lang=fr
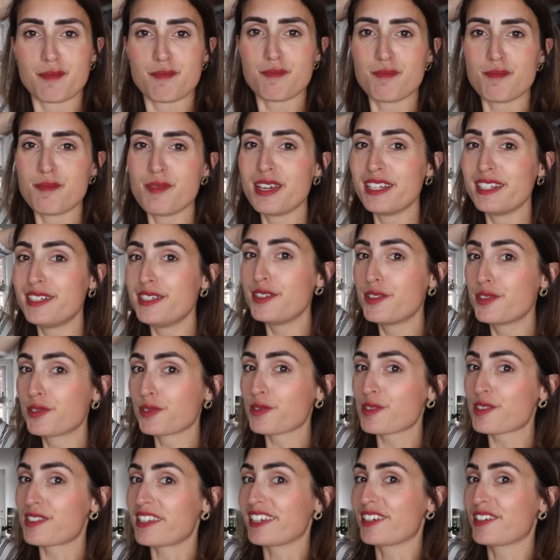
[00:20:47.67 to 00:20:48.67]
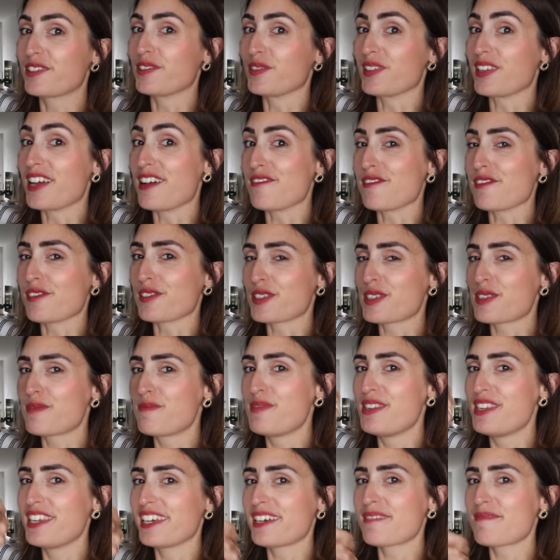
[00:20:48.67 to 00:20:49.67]
Mais dis donc, c'est qu'on avance
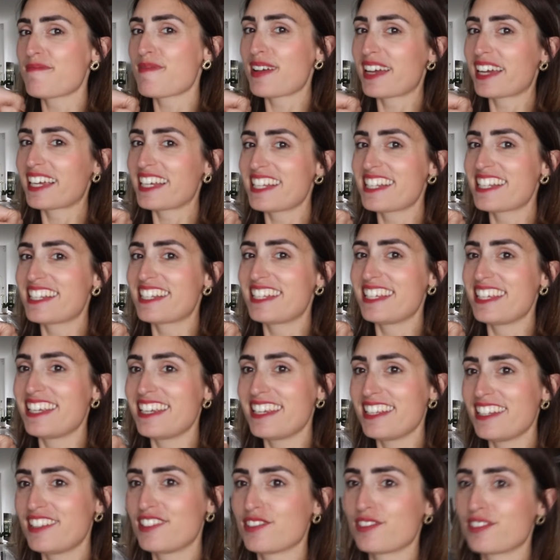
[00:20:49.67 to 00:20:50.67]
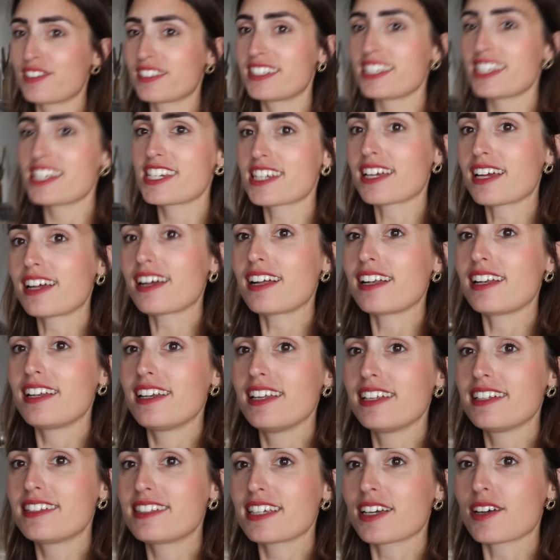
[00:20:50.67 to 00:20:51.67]
bien par ici. Donc déjà,
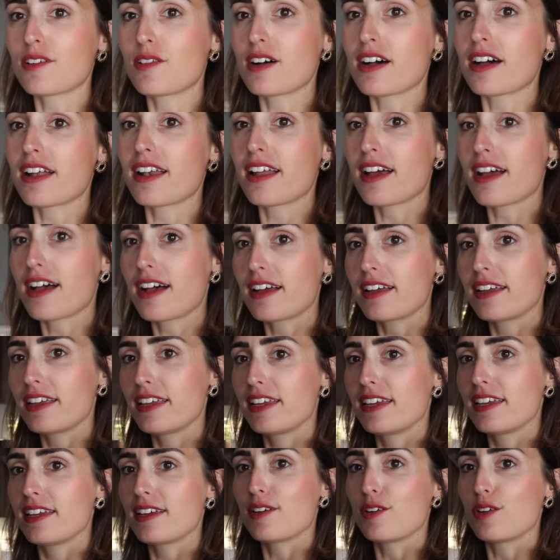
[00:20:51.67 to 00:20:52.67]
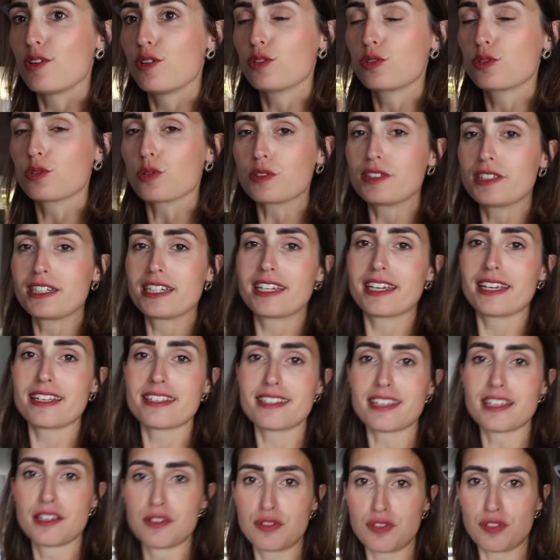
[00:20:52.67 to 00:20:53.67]
les tiroirs là et euh, le tourniquet,
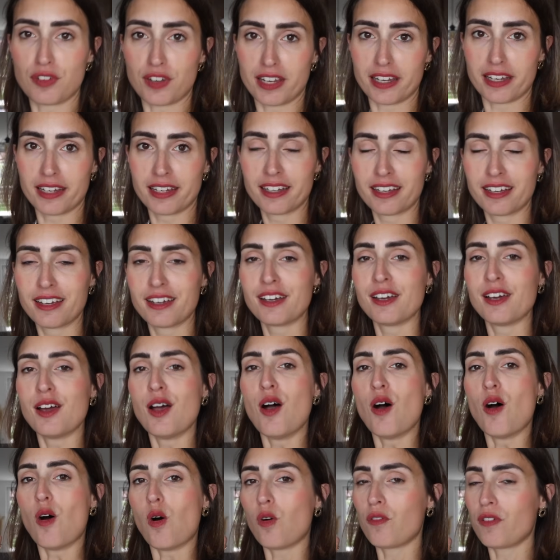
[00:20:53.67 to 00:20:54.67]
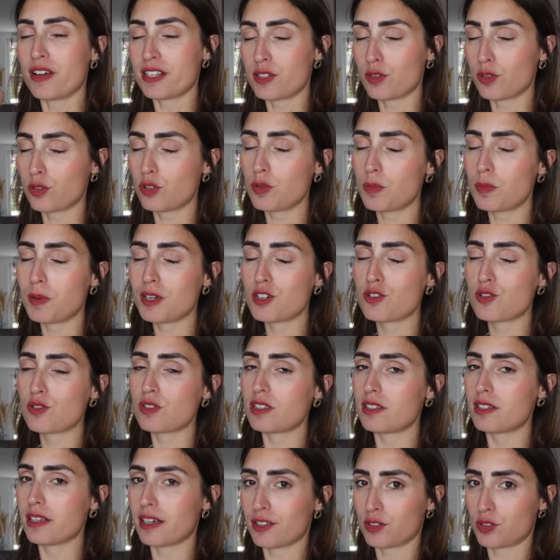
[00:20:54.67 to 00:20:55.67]
c'est fait. On va s'occuper
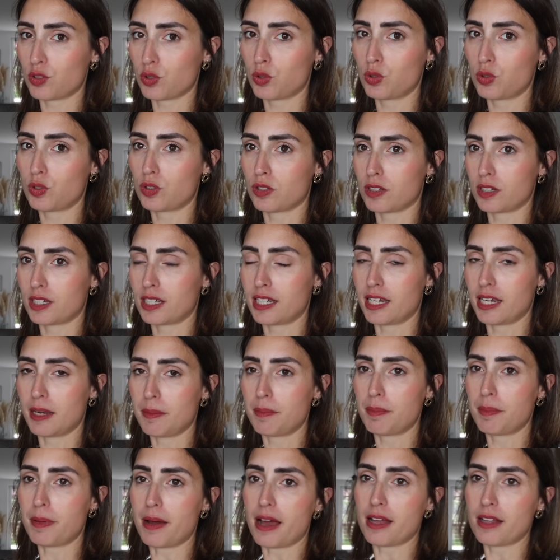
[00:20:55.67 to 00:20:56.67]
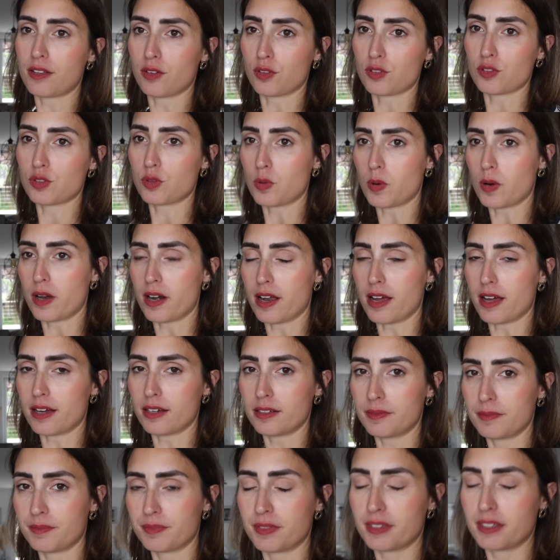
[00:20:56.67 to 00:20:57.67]
juste d'un truc qui est pas dans ce coin
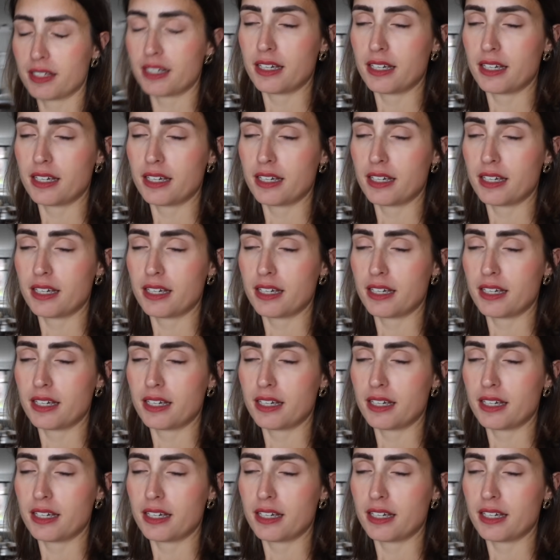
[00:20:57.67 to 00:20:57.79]
là.